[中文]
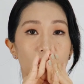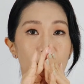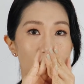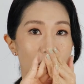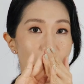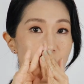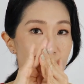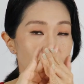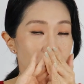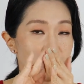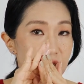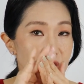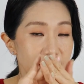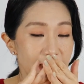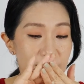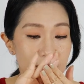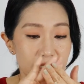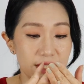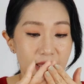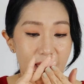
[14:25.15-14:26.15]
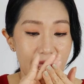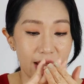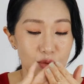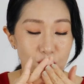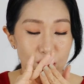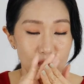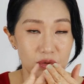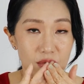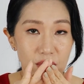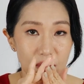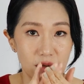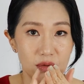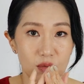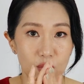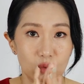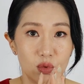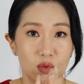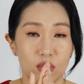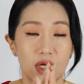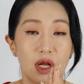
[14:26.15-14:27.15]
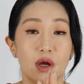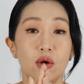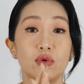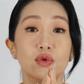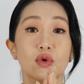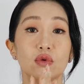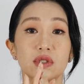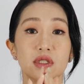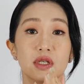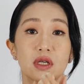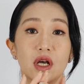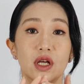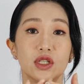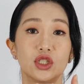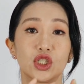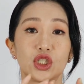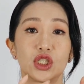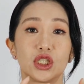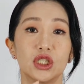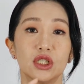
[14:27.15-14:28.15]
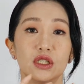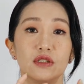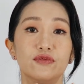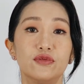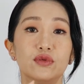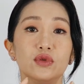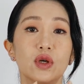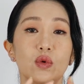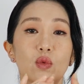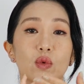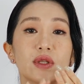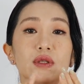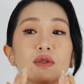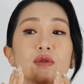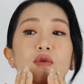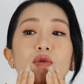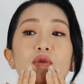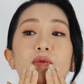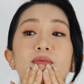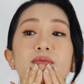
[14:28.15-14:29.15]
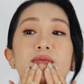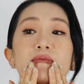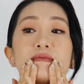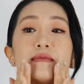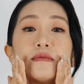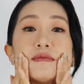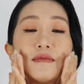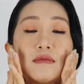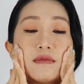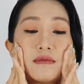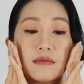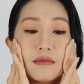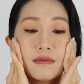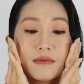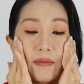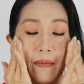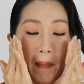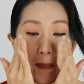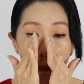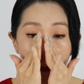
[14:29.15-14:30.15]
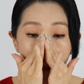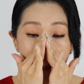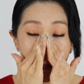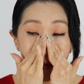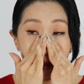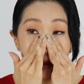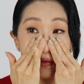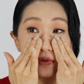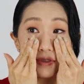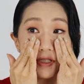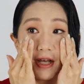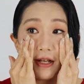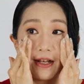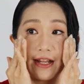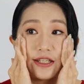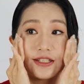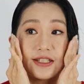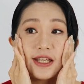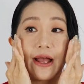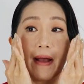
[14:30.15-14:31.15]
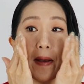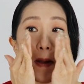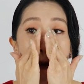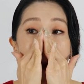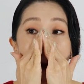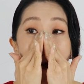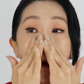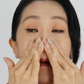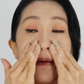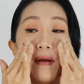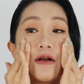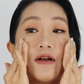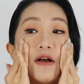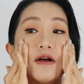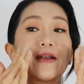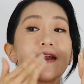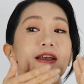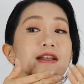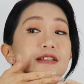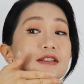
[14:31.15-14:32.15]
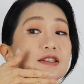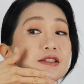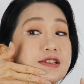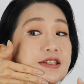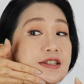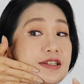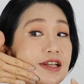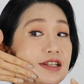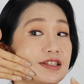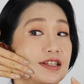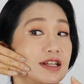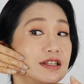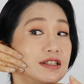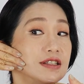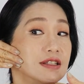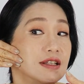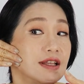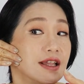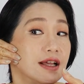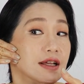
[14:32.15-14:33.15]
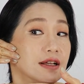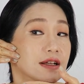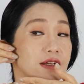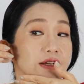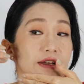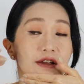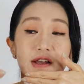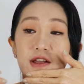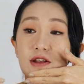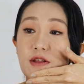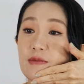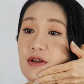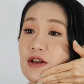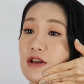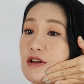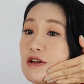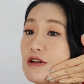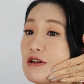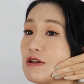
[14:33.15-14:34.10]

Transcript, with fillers: 然后我都是这样子搽匀，然后用这个指腹的温度涂在脸上。OK， 其实应该这样子了，看到吗？